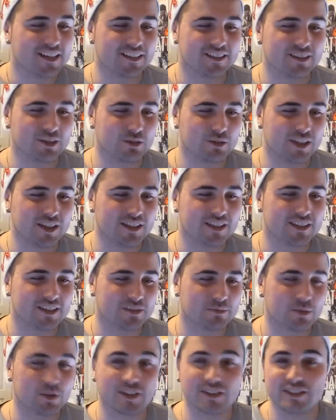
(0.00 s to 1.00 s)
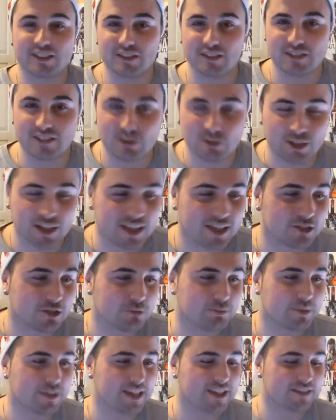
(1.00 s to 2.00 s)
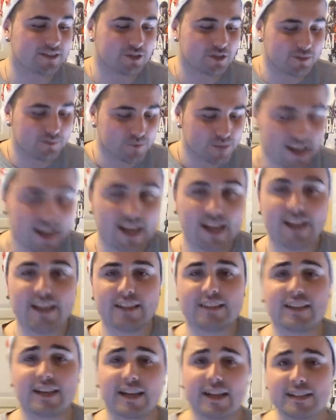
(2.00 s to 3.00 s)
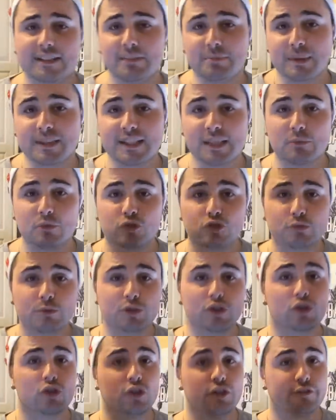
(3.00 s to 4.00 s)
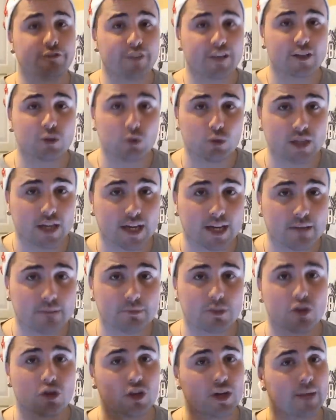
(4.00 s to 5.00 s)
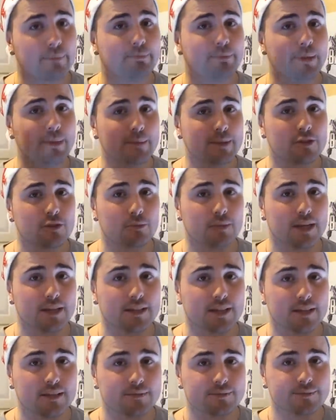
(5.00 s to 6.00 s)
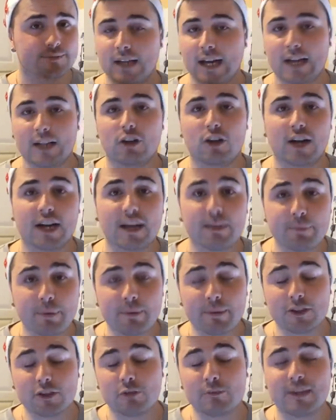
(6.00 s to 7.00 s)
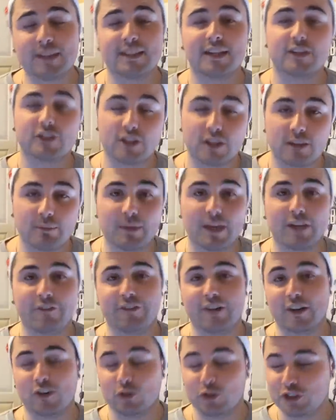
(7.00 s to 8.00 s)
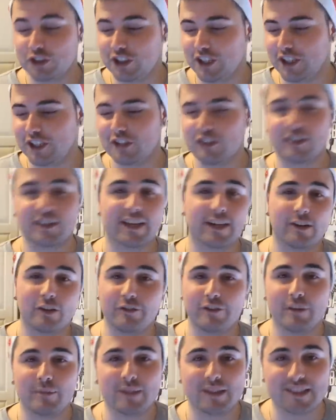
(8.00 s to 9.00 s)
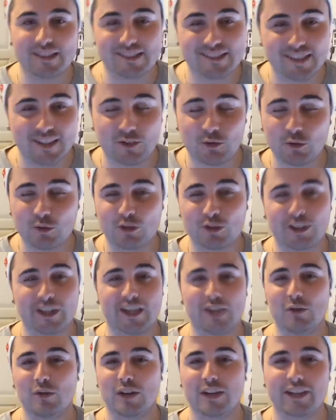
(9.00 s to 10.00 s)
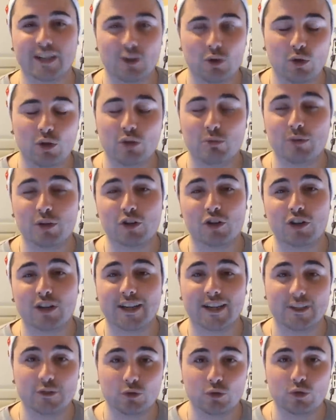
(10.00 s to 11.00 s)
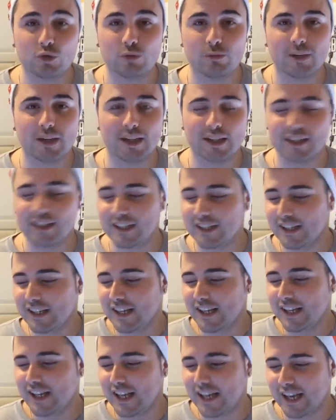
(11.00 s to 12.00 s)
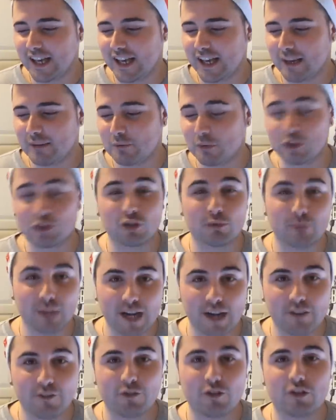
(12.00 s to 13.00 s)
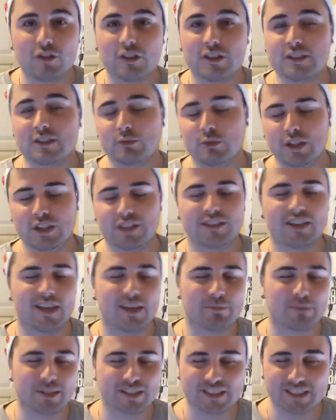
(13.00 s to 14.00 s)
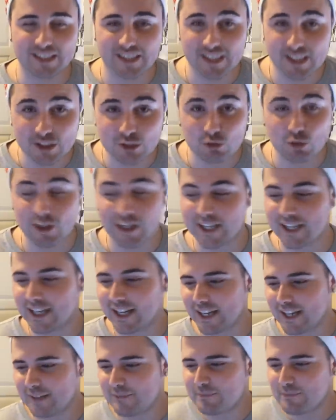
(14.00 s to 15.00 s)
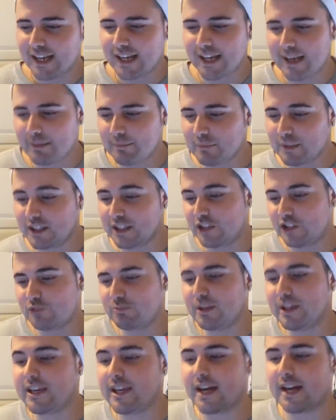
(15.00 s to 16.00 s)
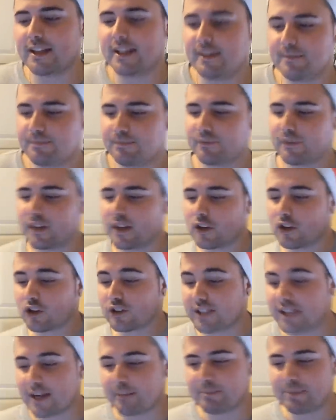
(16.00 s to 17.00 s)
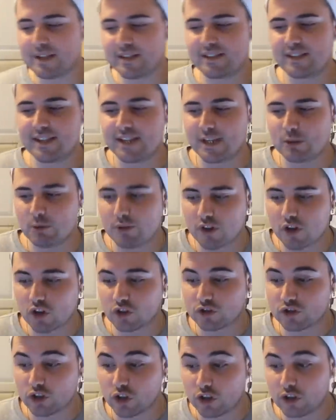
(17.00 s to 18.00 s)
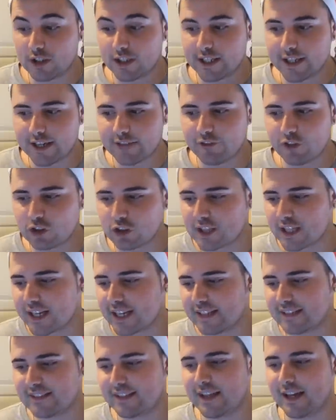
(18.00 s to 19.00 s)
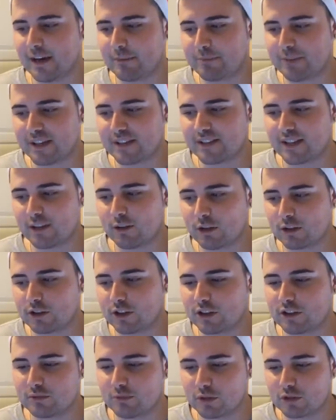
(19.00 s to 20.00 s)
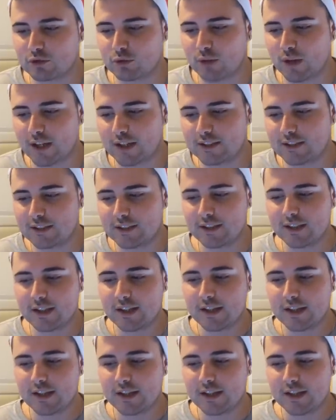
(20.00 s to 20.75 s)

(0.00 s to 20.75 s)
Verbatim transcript: esaudite Spero che si esaudiranno presto E niente ragazzi, partiamo subito con il Fuck You Time con la prima domanda allora, la prima domanda la, me la fa Coscino, che ovviamente saluto, che è anche lui è un mio collega youtuber eh, molto bravo, quindi se passate anche nel suo canale, e mi, dice, mi chiede Cosa ne pensi delle nuove console? Che voto daresti a PS4 e Xbox One?